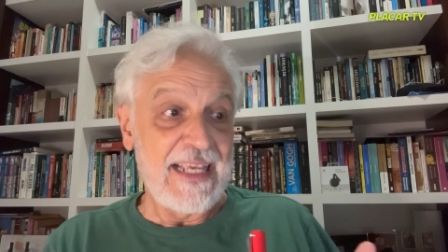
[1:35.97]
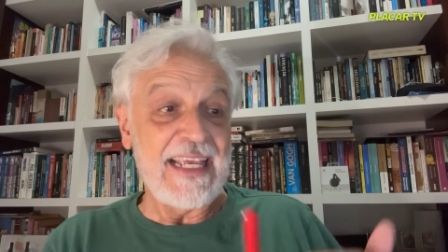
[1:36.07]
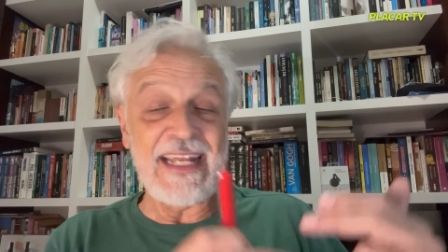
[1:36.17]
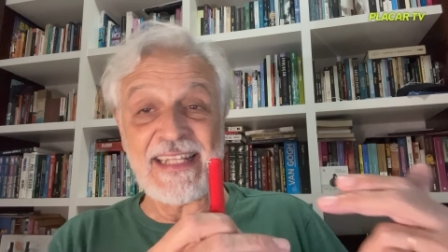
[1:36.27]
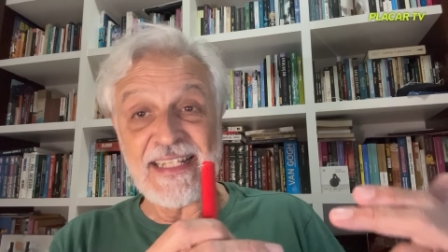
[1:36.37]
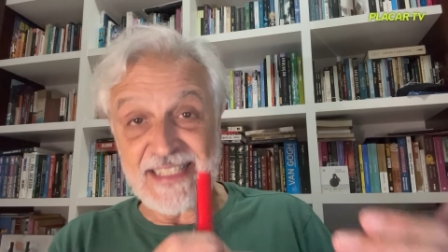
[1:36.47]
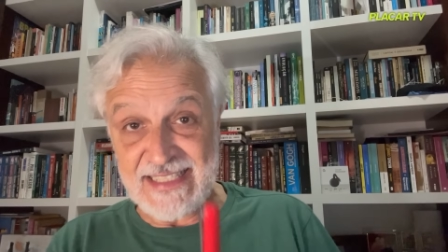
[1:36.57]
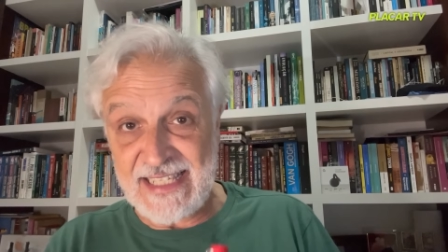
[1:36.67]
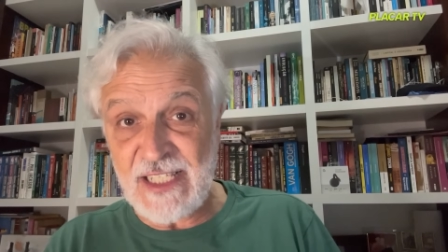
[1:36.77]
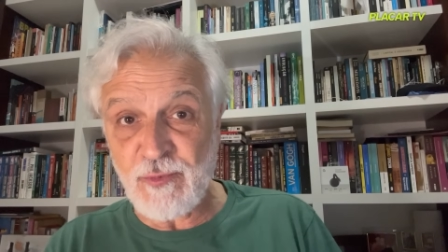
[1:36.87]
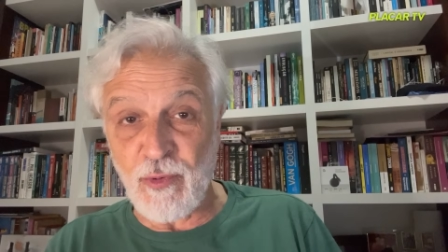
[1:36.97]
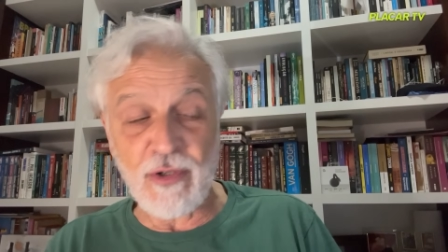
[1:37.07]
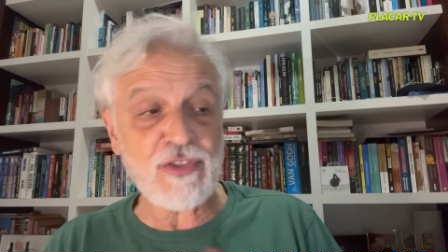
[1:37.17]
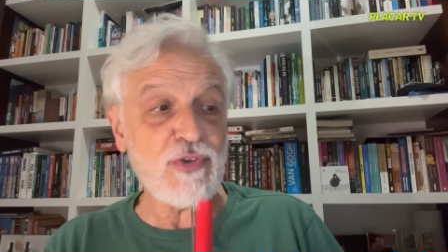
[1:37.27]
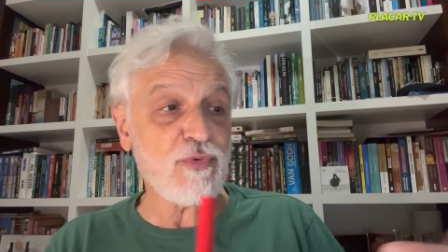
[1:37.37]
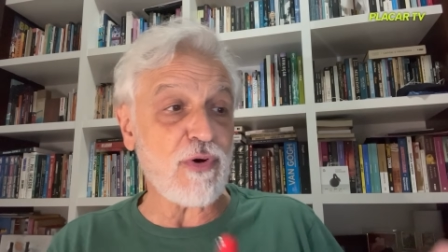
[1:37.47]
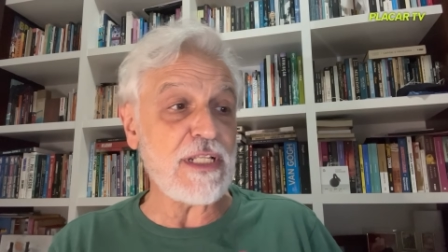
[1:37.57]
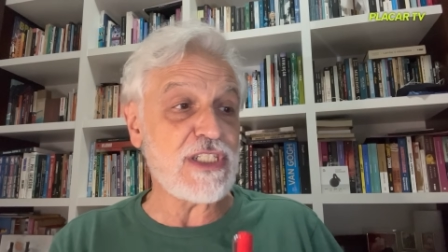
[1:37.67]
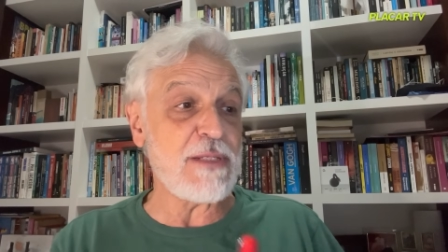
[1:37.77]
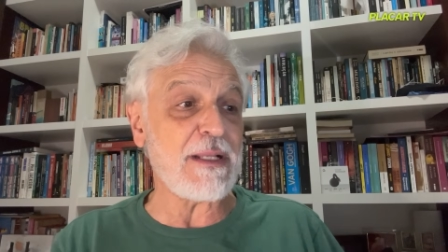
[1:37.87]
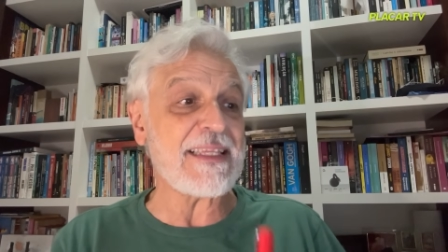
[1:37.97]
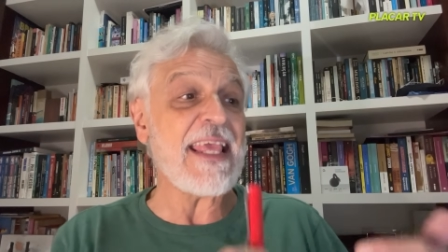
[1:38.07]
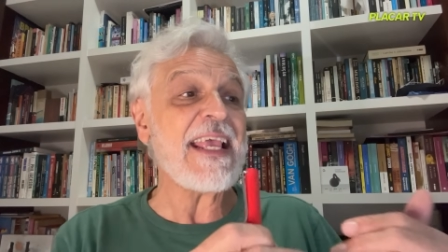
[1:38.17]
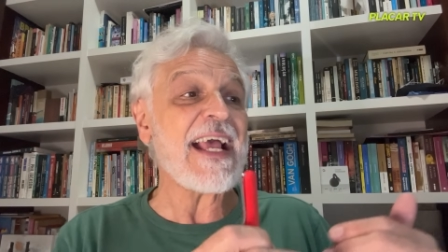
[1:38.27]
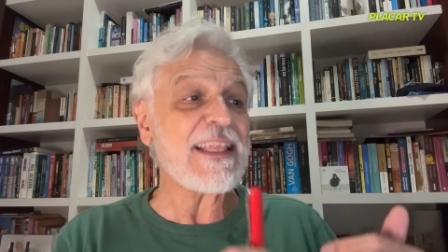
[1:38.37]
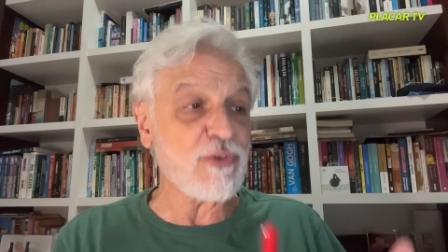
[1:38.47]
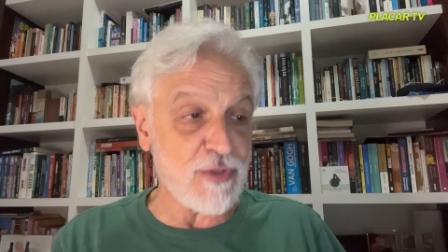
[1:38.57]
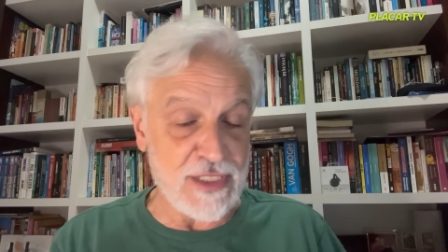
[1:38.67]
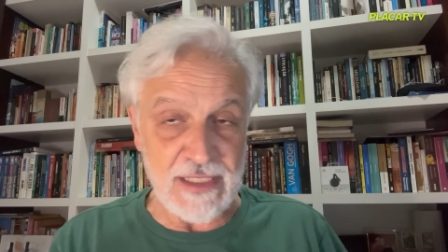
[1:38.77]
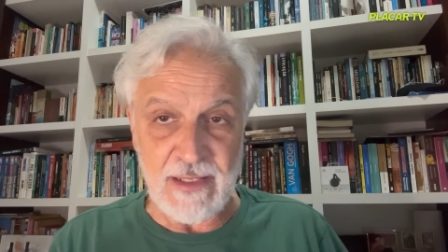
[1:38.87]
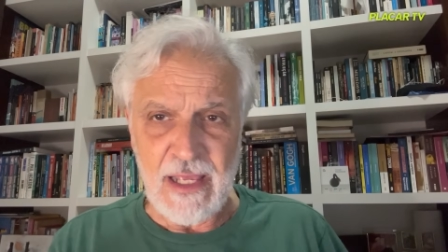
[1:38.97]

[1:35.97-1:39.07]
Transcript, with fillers: Ele tem 16 pontos e o Coritiba tem 14.